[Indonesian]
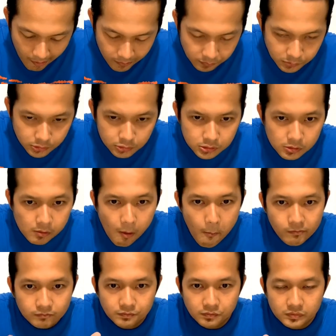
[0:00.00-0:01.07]
jadi
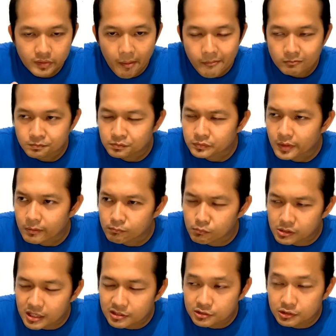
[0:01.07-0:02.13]

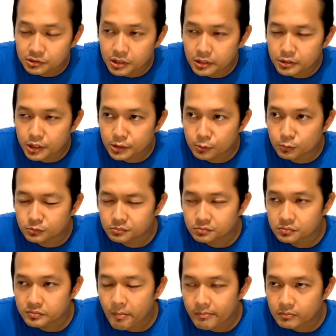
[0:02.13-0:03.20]
beras ketannya itu
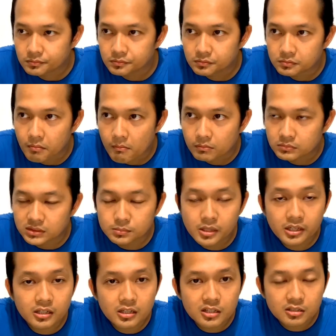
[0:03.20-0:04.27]
memang
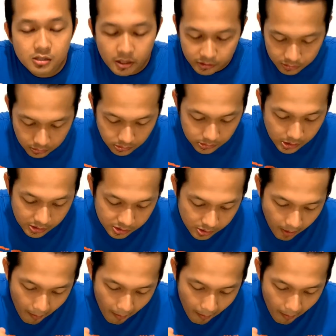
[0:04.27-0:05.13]
keras guys keras